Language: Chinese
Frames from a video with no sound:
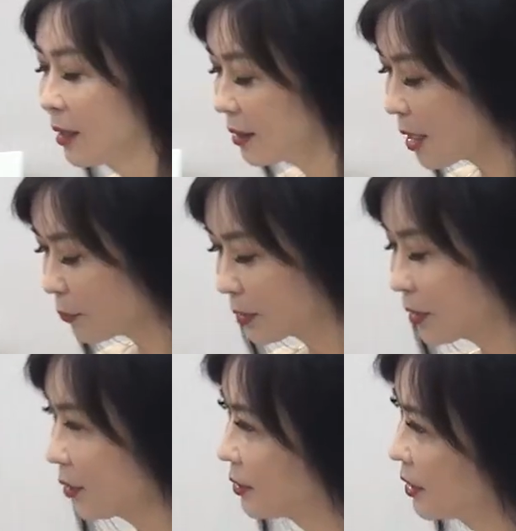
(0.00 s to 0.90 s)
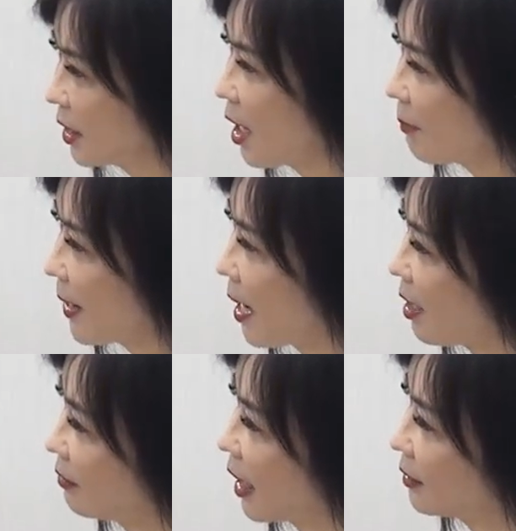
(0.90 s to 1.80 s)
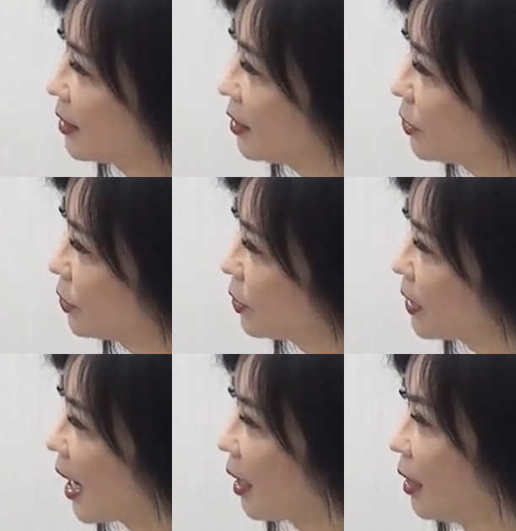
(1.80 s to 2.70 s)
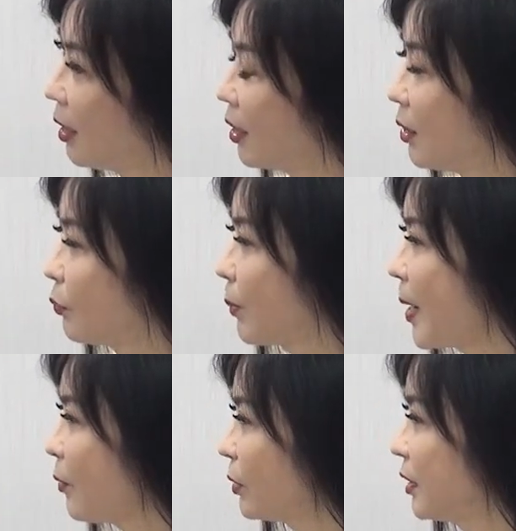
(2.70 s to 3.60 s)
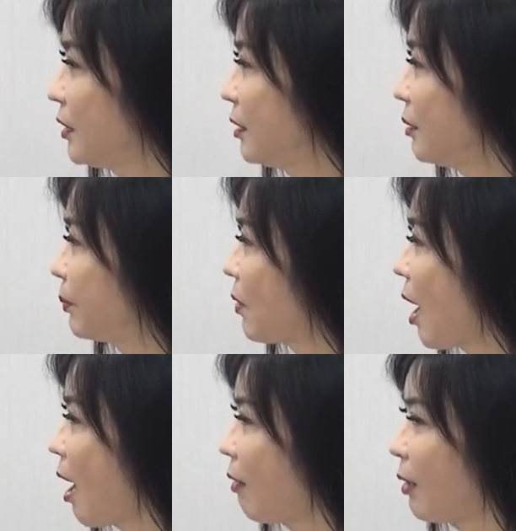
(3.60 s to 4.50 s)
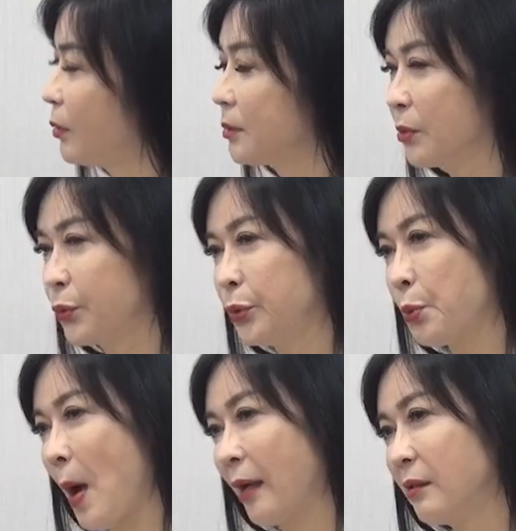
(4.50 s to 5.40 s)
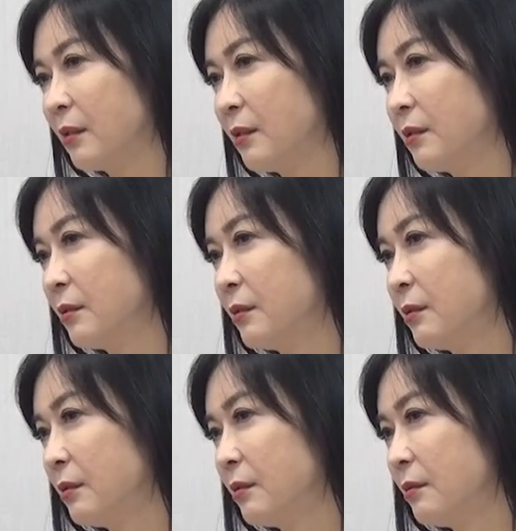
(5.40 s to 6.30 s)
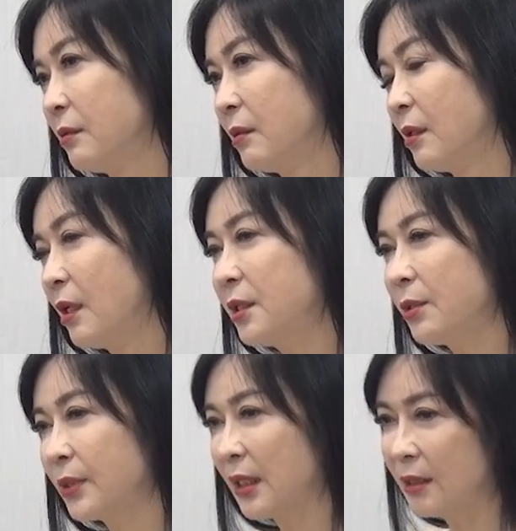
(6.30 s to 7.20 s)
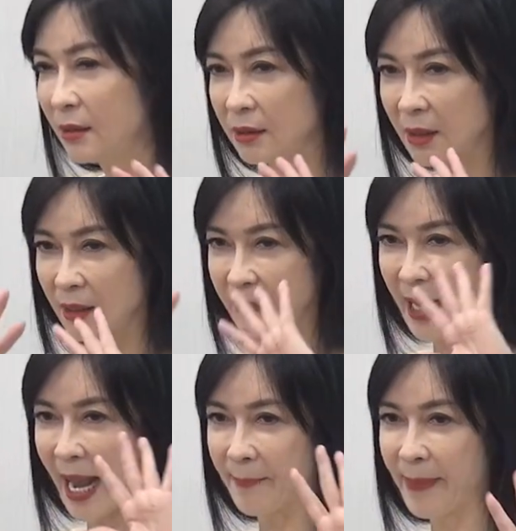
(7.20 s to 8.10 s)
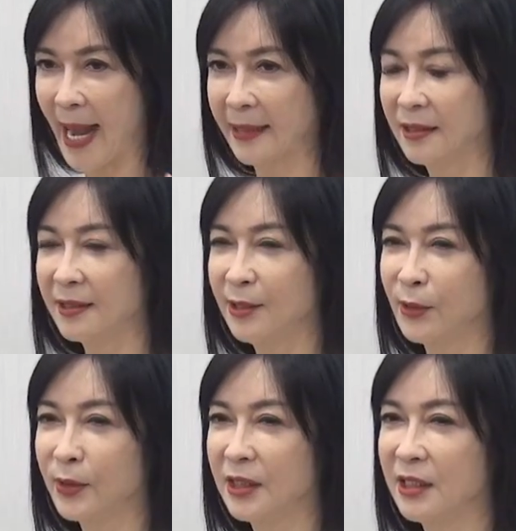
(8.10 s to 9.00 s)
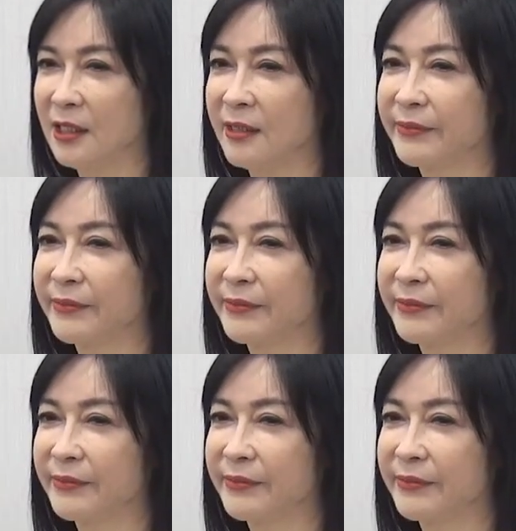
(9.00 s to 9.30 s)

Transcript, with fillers: 那我只有七号、八号两天休养，我怕我体力不好啊，我怎么去玩呢？哦，而且我这次特别安排自由行。